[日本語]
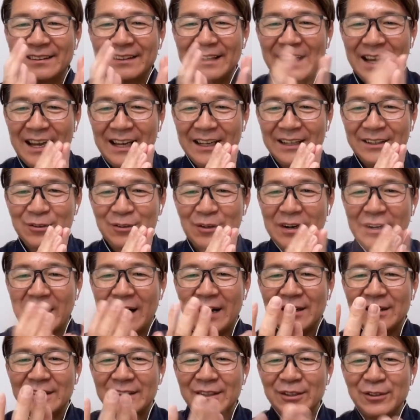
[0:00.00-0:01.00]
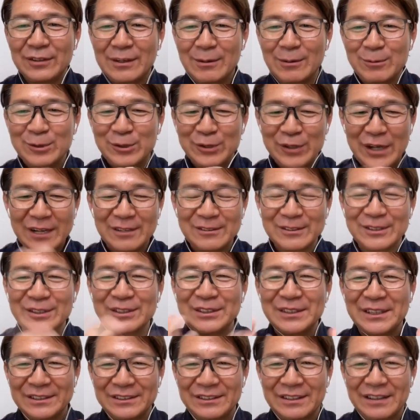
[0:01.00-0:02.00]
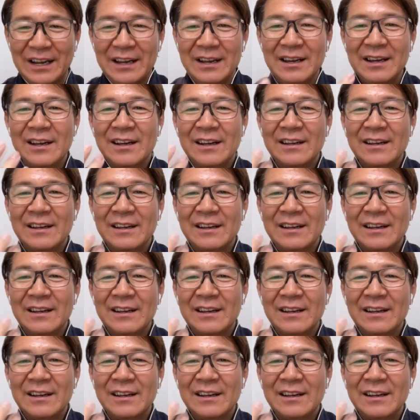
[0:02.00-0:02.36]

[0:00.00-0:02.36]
手とかいろんなもフレンド好きですね